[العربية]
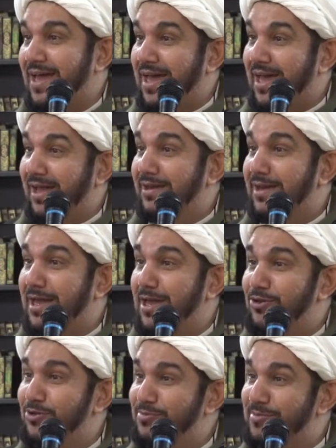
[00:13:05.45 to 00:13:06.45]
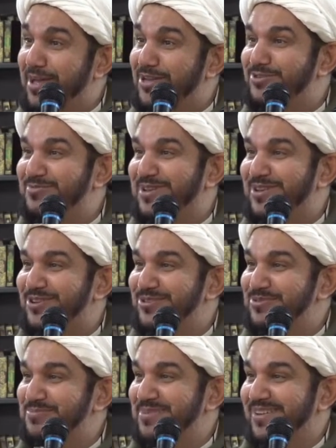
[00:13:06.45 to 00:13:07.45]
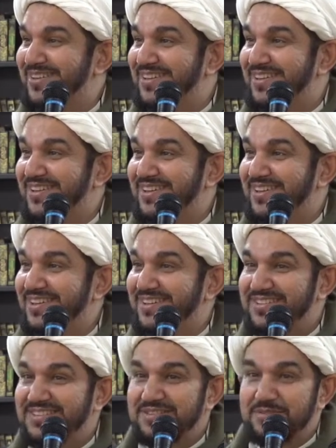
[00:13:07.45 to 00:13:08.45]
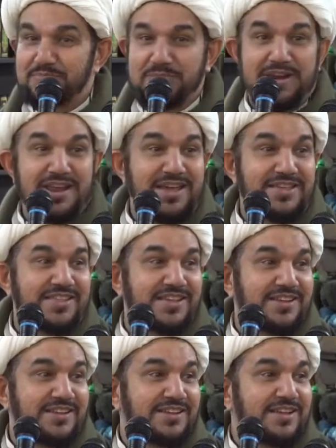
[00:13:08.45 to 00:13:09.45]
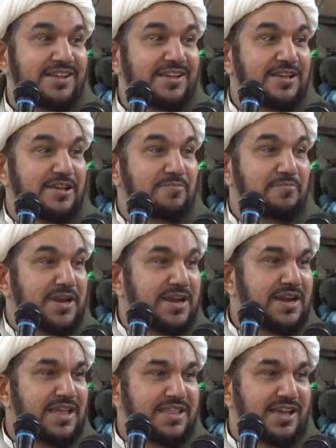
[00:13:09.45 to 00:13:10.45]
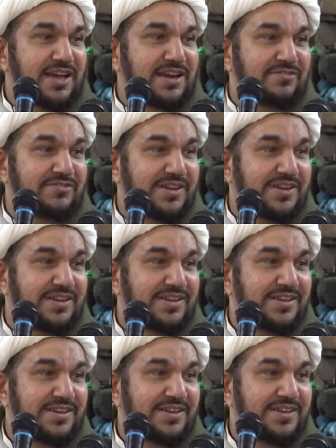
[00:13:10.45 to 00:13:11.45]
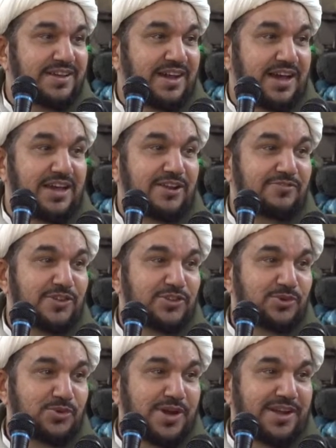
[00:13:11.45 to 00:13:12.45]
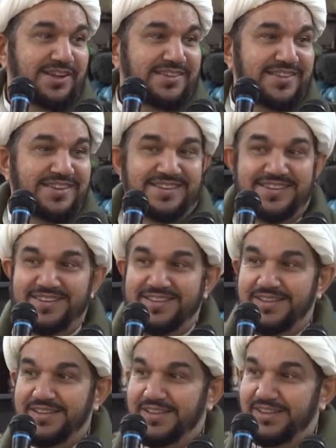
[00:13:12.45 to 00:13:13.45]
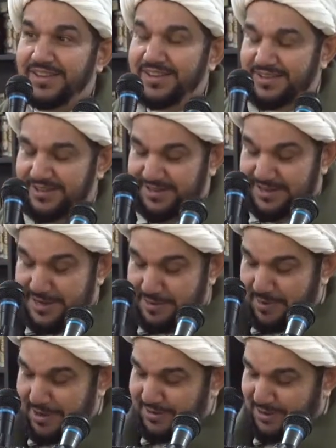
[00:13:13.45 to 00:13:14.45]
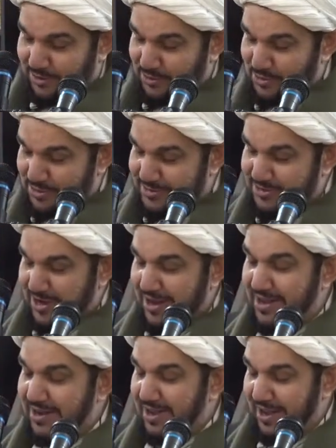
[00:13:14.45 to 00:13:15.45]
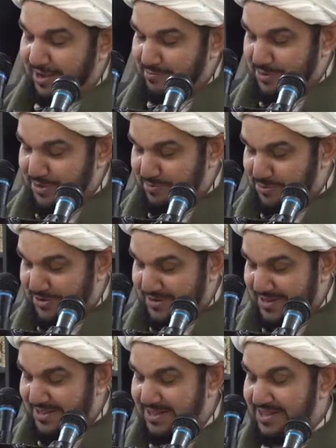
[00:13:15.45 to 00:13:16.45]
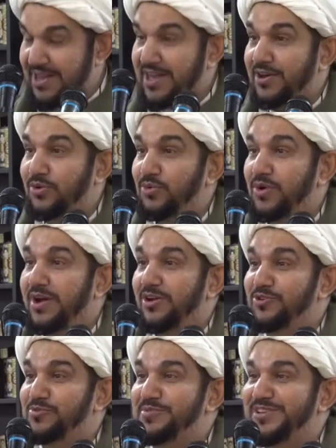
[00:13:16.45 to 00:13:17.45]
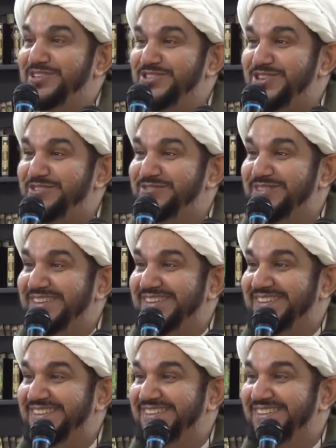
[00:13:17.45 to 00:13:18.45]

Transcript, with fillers: أحلاهم أجملهم من هذا من الذي عرفه عرفته واحدة حينما تقول جاء الحبيب الذي أهواه من سفري